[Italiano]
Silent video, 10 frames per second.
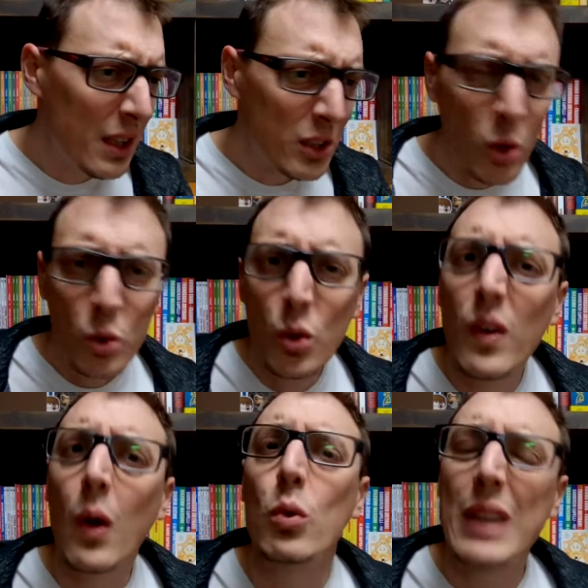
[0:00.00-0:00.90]

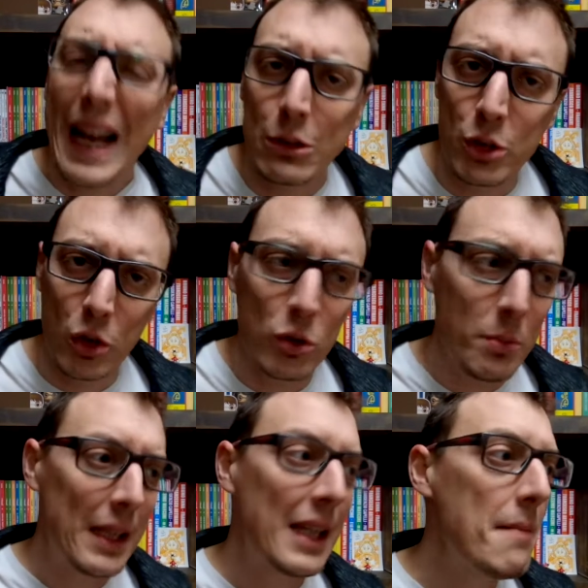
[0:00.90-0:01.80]
sottovalutato secondo
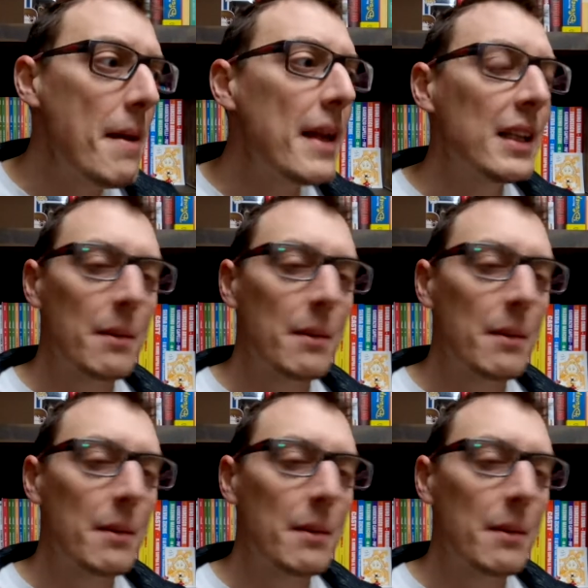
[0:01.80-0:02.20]
me che merita